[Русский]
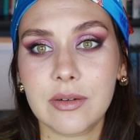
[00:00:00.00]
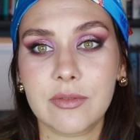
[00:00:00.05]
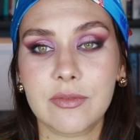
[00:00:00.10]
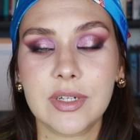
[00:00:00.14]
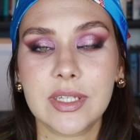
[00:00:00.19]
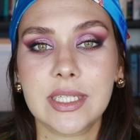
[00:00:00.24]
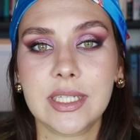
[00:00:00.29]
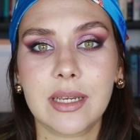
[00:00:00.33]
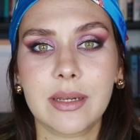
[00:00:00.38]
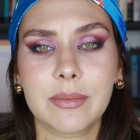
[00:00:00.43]

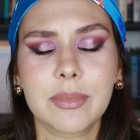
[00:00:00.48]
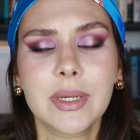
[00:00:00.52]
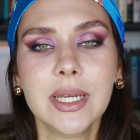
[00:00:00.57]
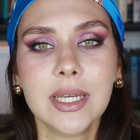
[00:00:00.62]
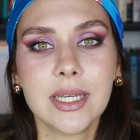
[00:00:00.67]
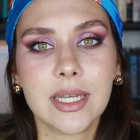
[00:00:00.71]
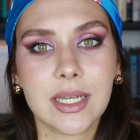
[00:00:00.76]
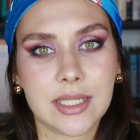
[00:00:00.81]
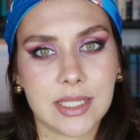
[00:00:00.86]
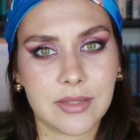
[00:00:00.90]
выделим
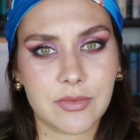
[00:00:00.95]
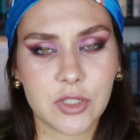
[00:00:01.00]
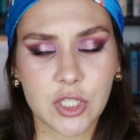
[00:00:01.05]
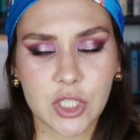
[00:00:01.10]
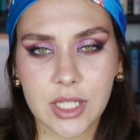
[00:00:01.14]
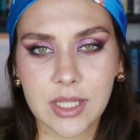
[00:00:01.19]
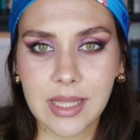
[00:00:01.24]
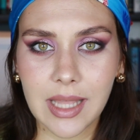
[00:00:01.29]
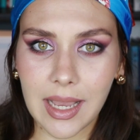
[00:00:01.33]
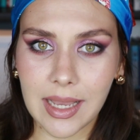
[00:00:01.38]

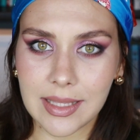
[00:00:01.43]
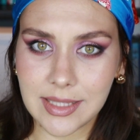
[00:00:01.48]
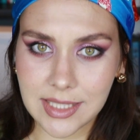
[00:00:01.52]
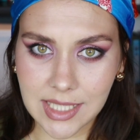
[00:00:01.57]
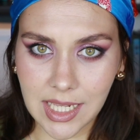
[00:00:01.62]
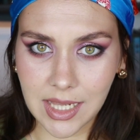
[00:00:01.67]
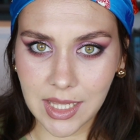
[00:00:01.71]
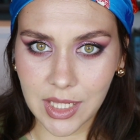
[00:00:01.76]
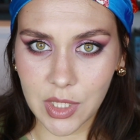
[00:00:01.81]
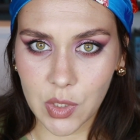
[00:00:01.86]
совершенно
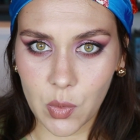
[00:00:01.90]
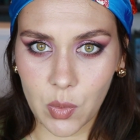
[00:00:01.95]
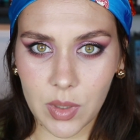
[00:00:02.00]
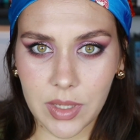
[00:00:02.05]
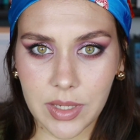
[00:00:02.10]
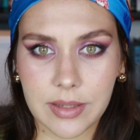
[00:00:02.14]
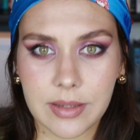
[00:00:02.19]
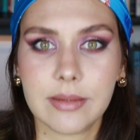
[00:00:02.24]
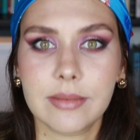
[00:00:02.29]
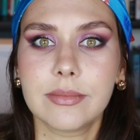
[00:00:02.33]
отдельный
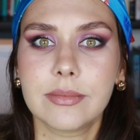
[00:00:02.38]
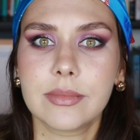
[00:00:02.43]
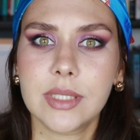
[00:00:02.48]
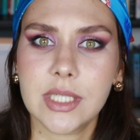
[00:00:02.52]
ролик.